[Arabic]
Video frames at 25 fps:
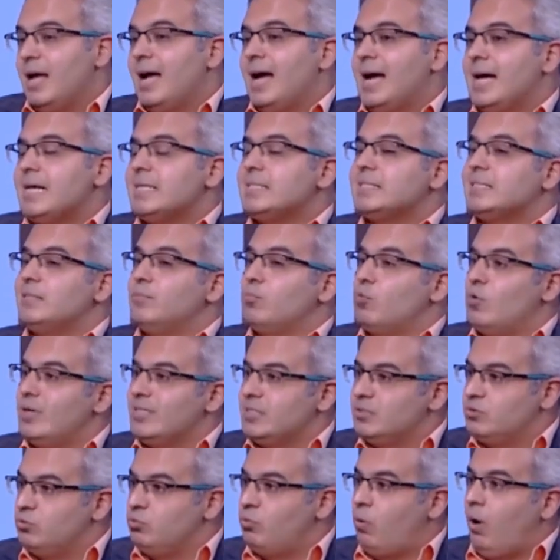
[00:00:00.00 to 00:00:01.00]
اقسم
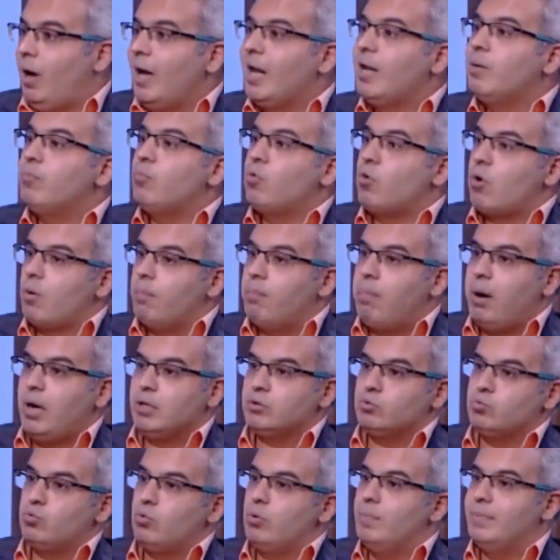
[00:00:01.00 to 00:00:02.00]
وزنه على مربع
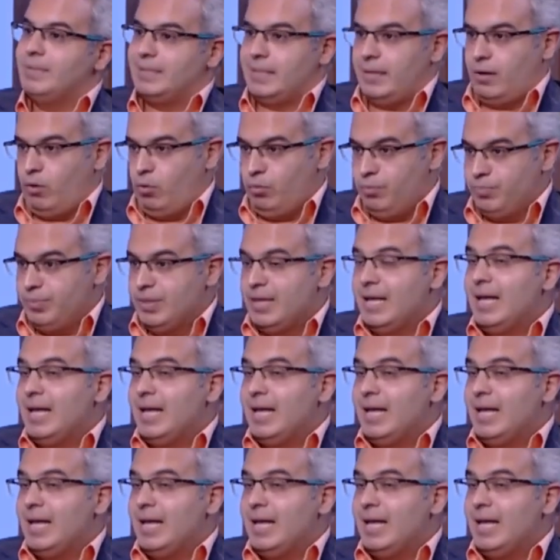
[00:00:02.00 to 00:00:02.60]
الطول بتاعه